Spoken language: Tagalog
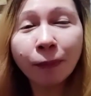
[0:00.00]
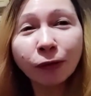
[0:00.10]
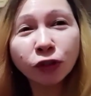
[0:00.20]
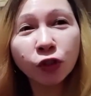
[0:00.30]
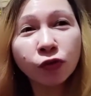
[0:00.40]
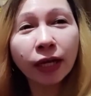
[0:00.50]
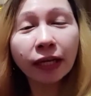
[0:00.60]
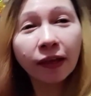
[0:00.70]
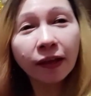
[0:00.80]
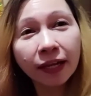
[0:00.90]
Pag gusto nyo
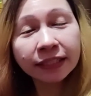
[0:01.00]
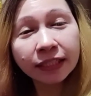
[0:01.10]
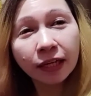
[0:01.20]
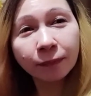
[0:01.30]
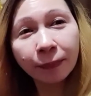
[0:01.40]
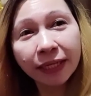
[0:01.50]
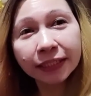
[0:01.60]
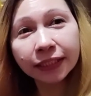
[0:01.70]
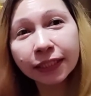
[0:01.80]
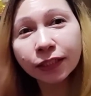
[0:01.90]
ng i-rest ang
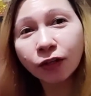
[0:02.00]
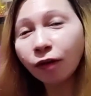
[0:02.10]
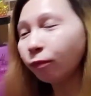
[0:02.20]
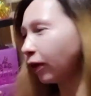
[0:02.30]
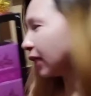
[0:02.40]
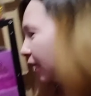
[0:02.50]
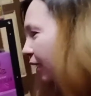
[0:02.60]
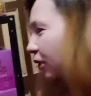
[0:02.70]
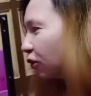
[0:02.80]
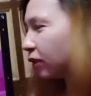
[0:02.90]
face ninyo, pwede
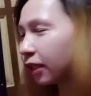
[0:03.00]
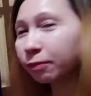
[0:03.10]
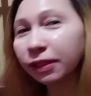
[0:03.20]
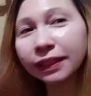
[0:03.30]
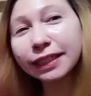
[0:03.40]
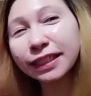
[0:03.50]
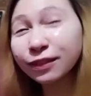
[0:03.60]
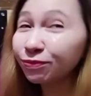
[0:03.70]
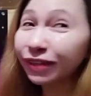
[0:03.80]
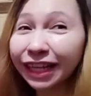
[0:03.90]
ninyong gamitin
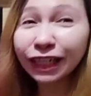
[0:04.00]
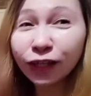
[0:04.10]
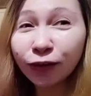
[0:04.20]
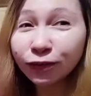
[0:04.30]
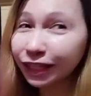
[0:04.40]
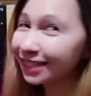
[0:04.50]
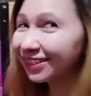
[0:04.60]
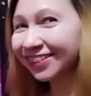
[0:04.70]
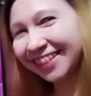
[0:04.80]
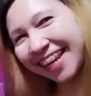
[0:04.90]
si Verglow Day
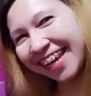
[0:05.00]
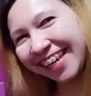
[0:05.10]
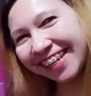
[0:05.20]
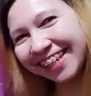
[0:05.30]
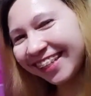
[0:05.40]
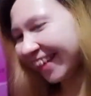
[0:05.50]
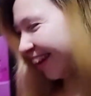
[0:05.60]
to Day.